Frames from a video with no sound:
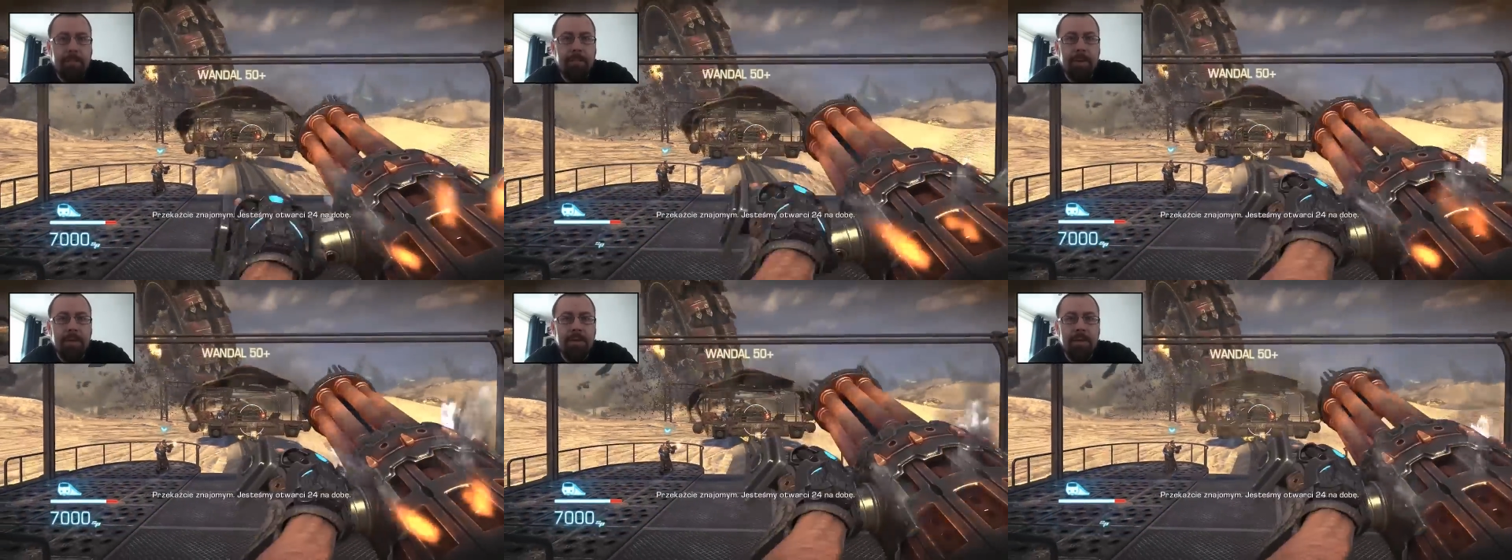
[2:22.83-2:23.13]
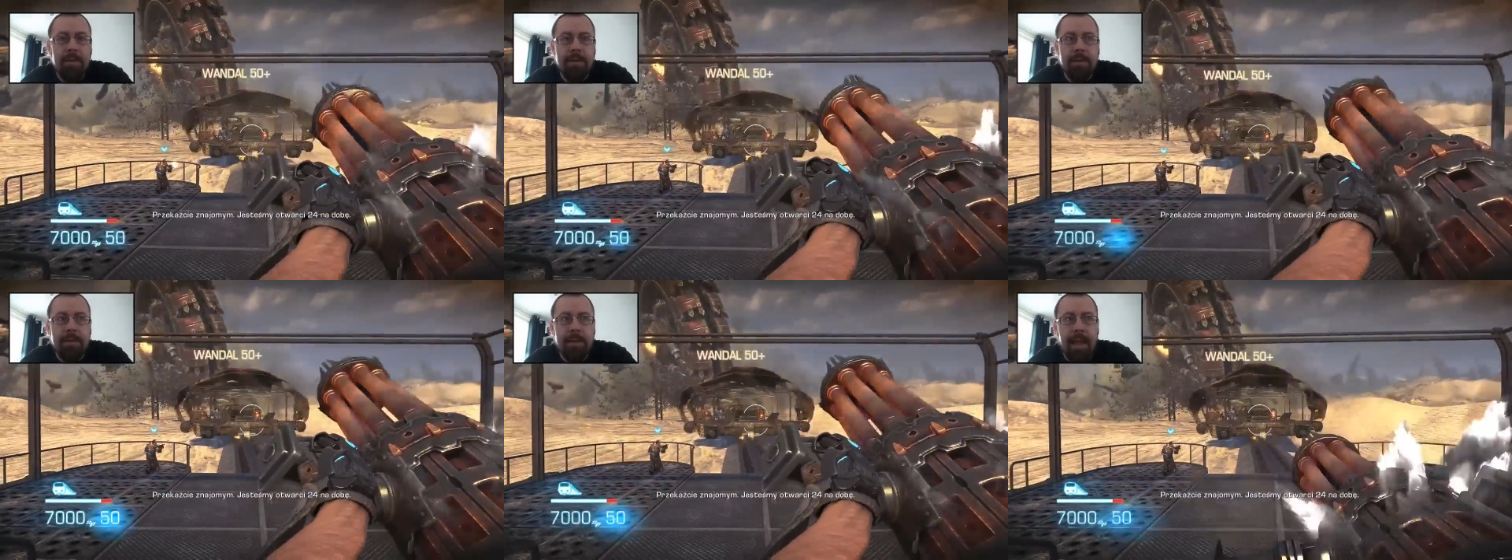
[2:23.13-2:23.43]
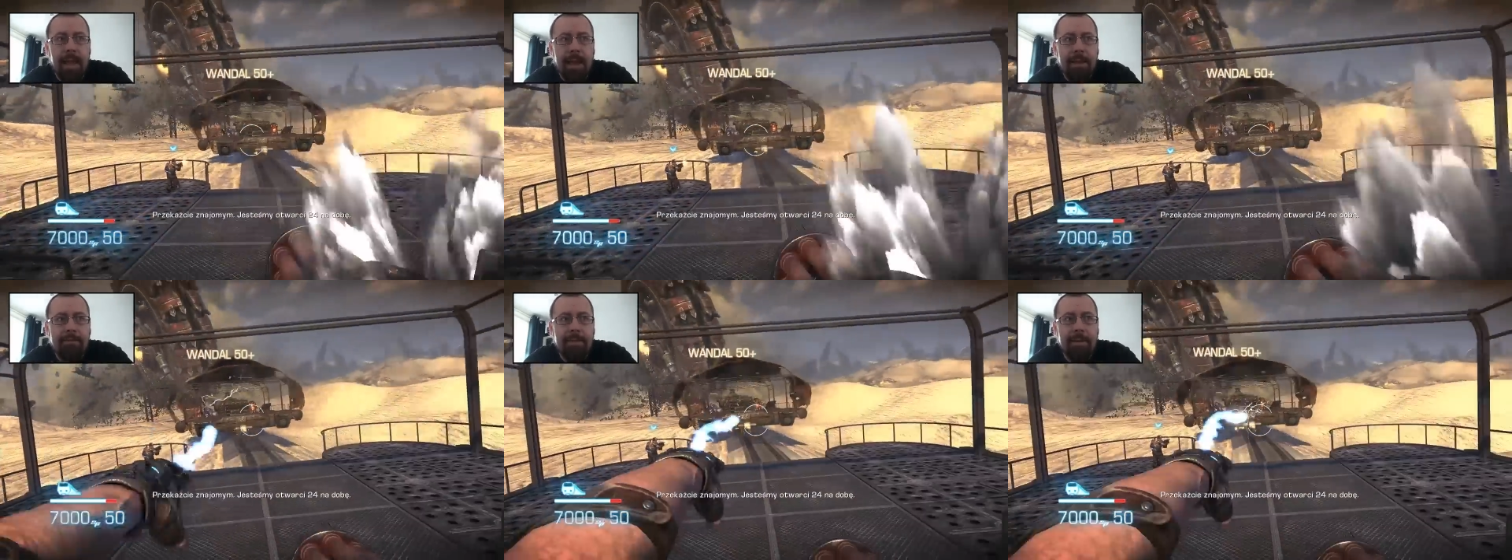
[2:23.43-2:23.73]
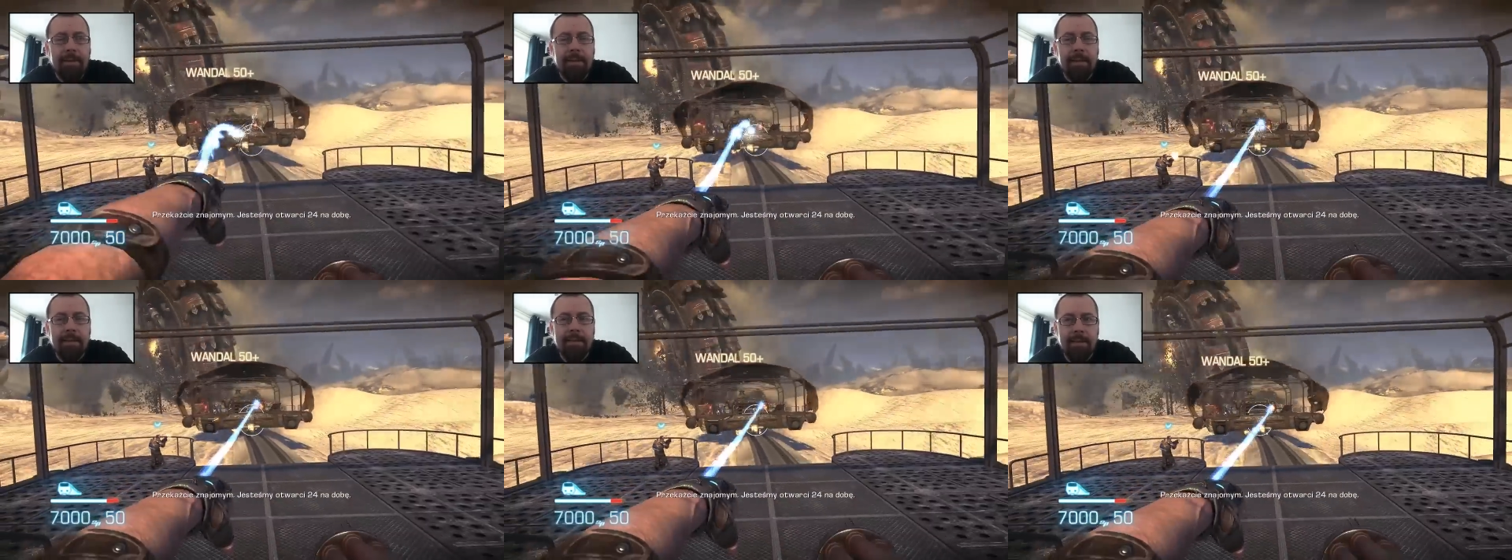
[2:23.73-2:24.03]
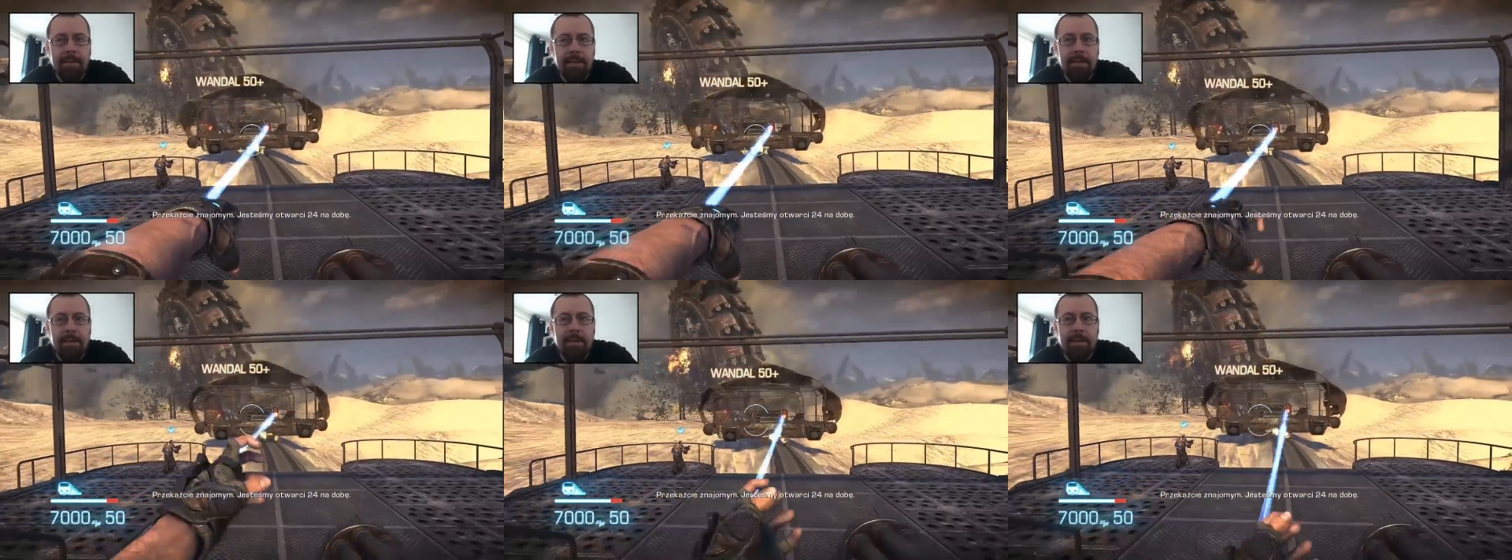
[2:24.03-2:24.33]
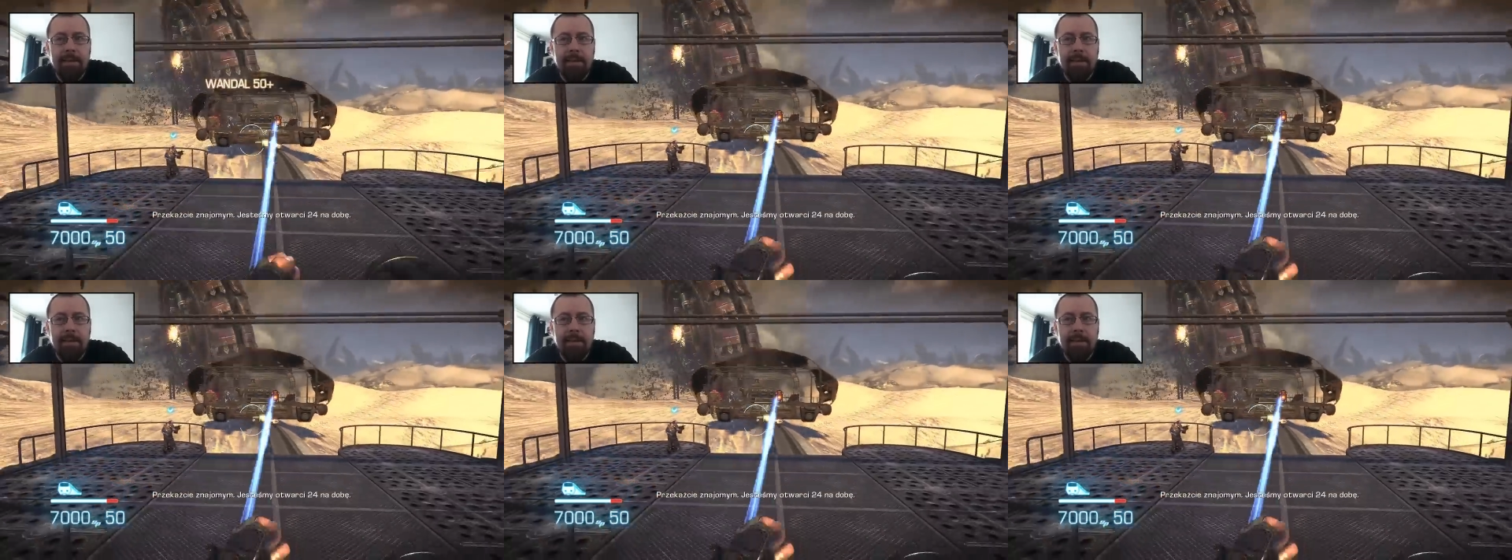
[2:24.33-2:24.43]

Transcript: będzie tak fantastycznie